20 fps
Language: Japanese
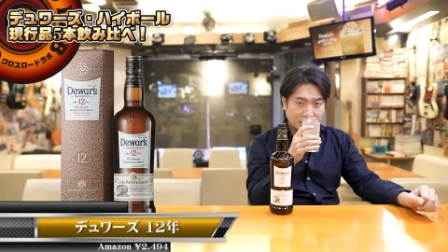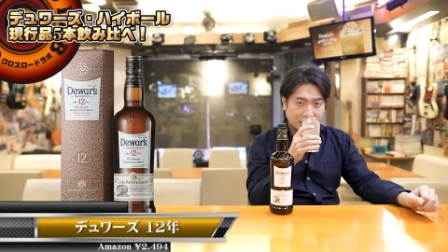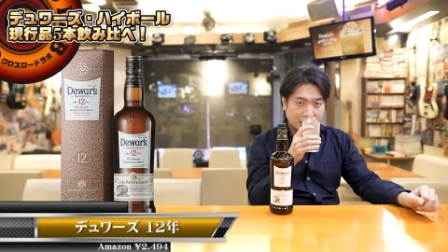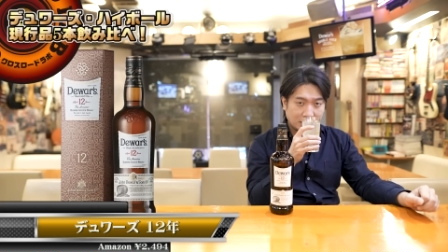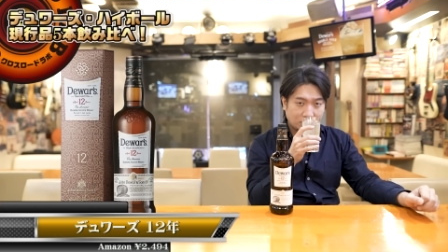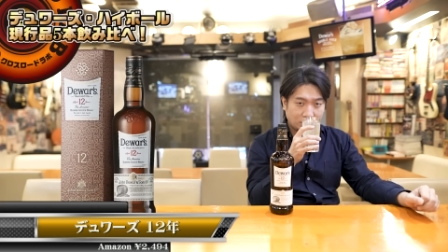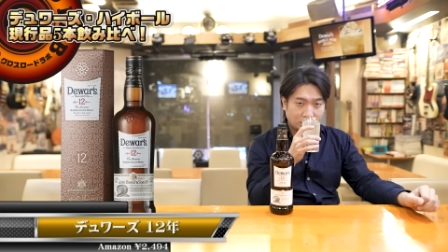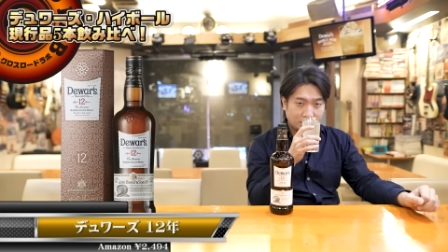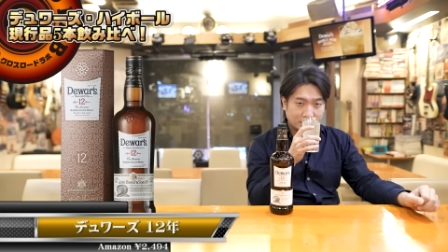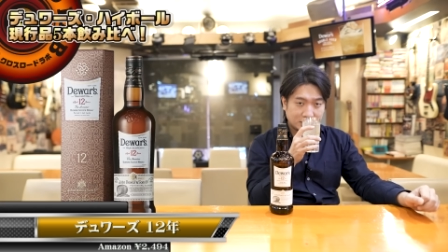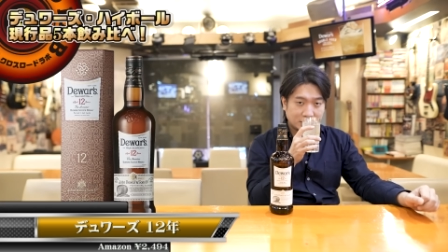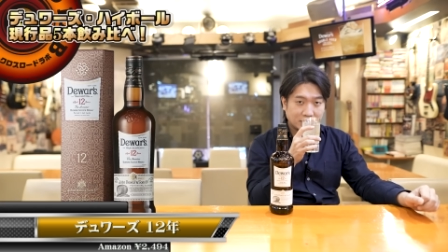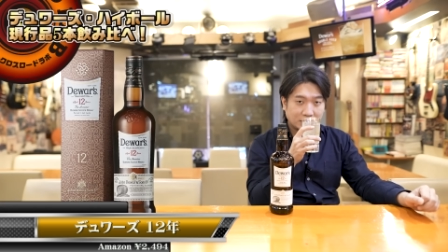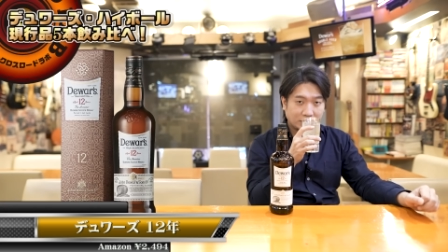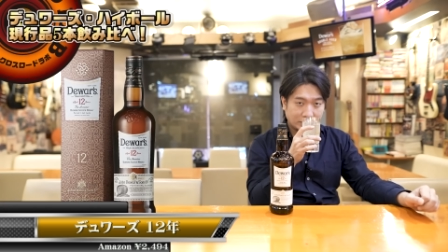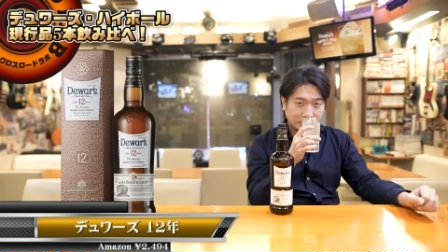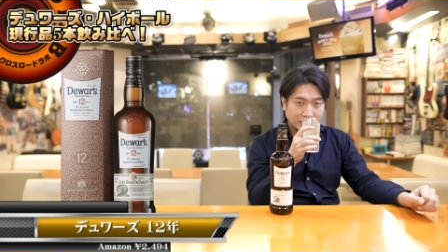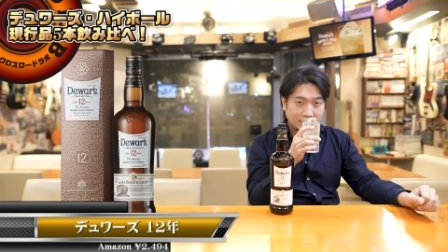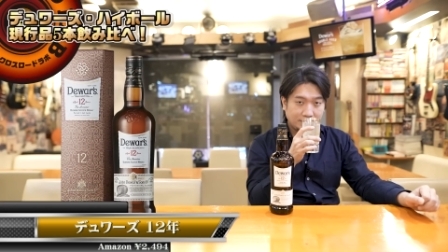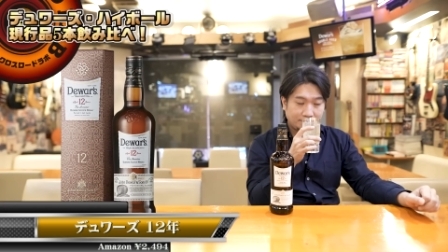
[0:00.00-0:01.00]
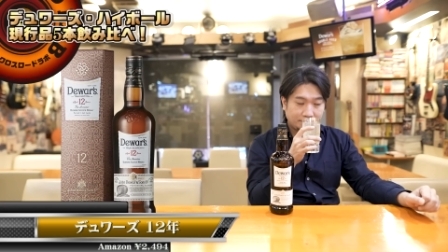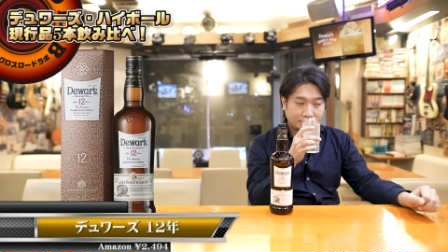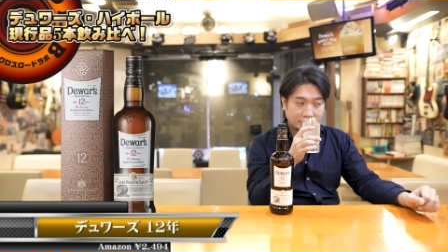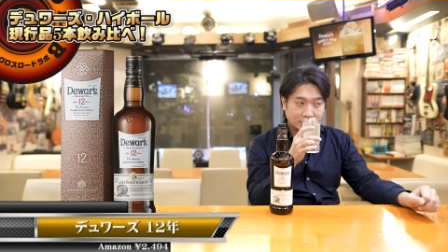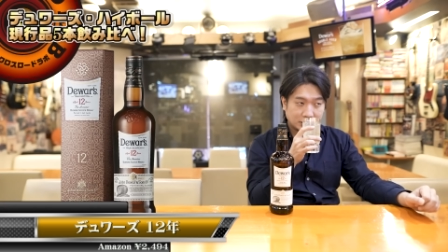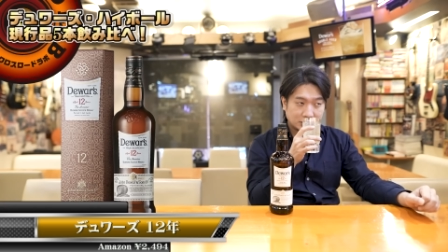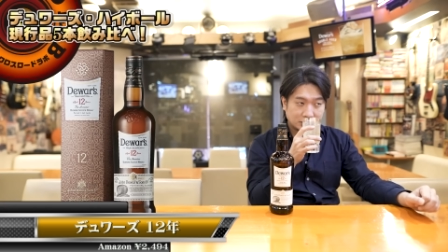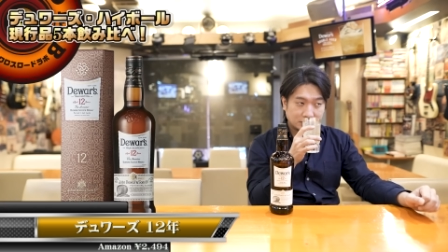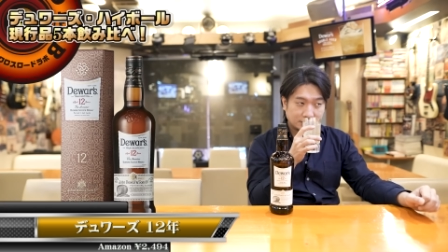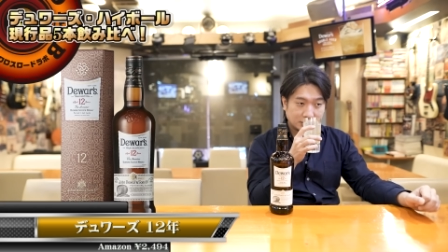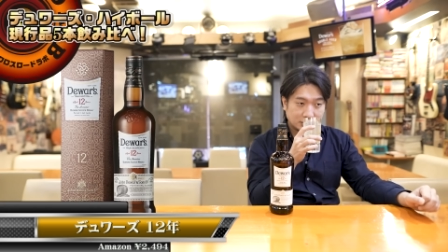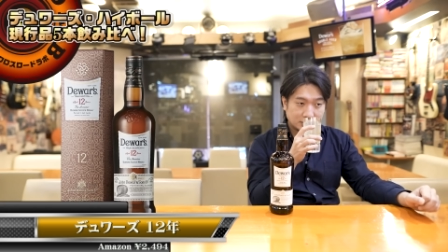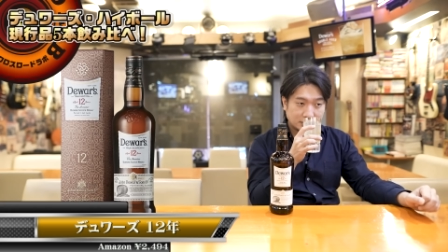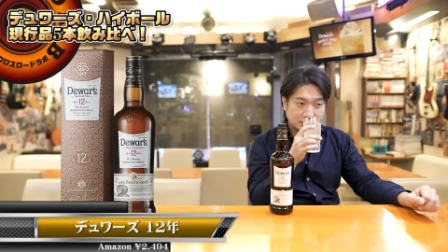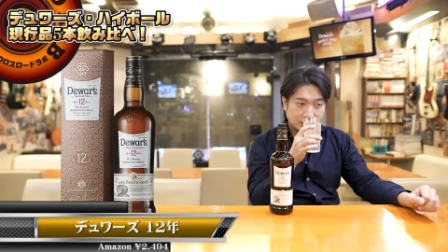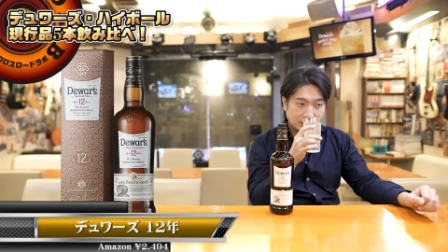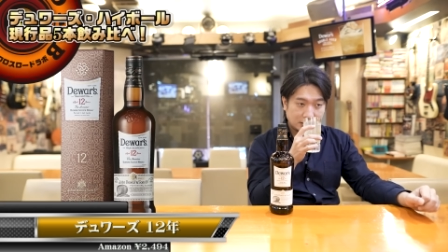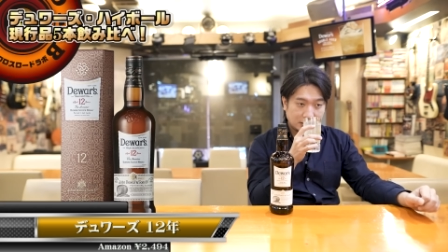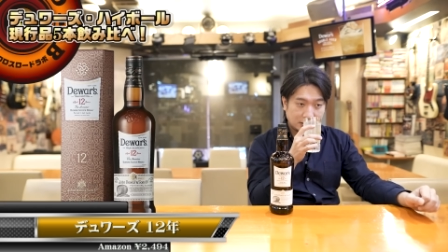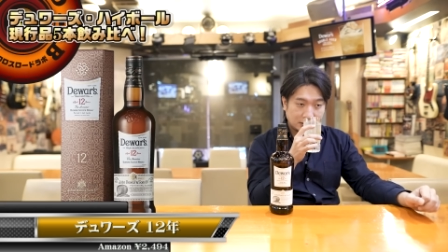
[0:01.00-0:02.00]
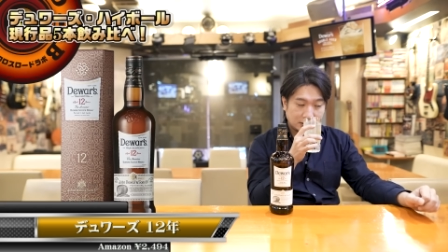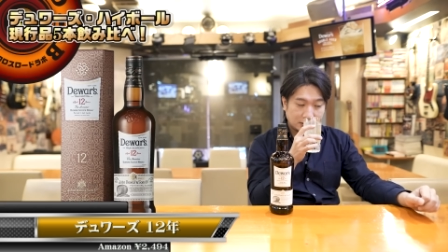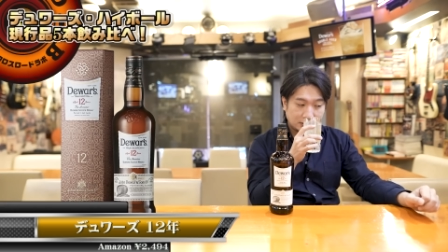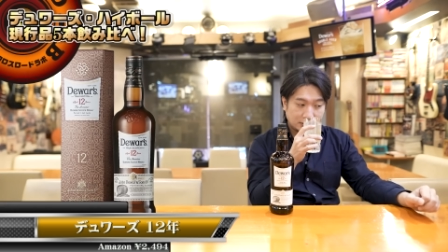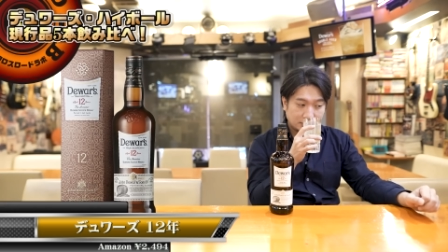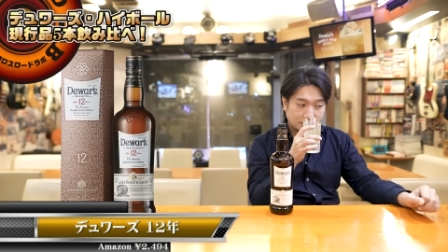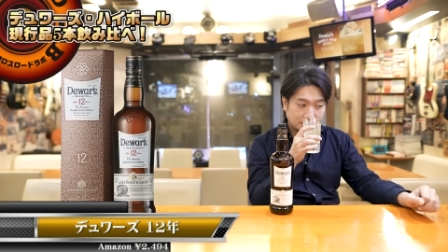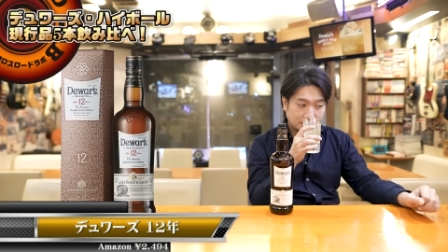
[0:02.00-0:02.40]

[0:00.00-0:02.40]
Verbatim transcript: たいな香ばしい香りがしますね。